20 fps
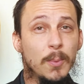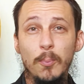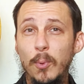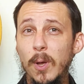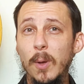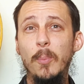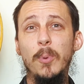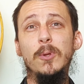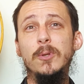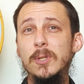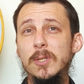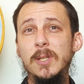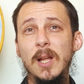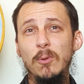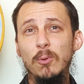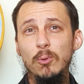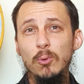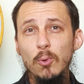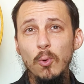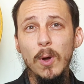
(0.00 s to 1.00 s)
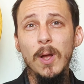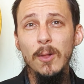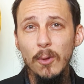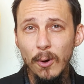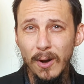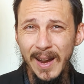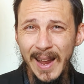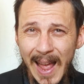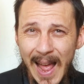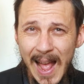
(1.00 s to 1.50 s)
se puede procesar un
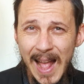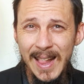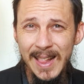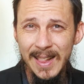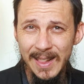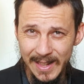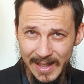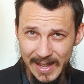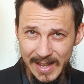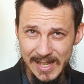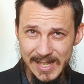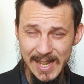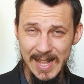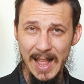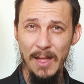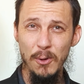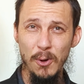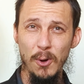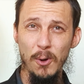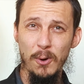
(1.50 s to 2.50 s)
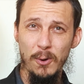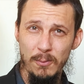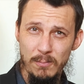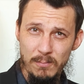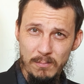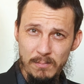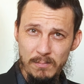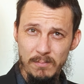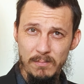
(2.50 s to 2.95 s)
duelo real y sanador,